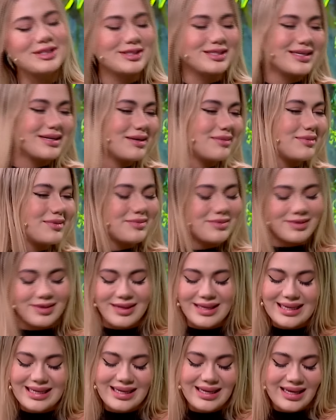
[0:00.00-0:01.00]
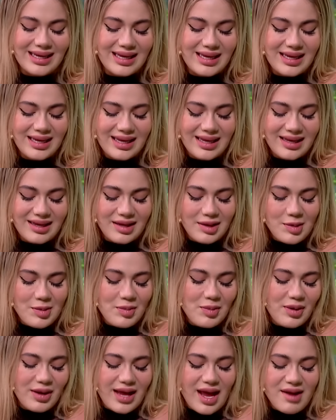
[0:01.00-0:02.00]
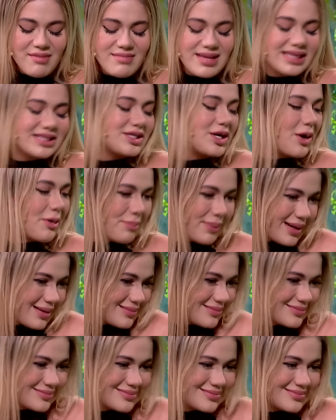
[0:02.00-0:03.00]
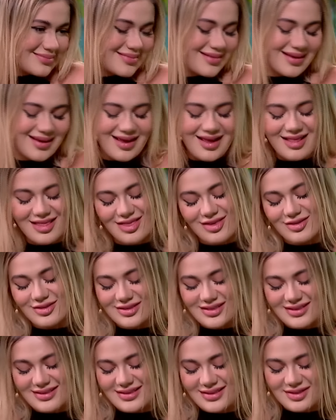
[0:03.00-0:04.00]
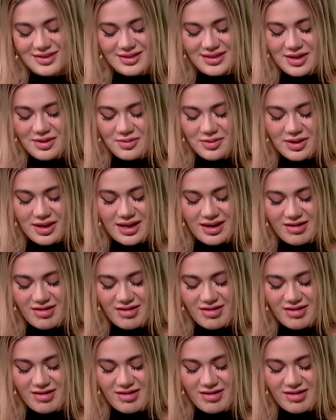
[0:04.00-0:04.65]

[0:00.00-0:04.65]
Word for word: yo sí como muy, muy en mi sopa. Sí. Entonces eso sí como que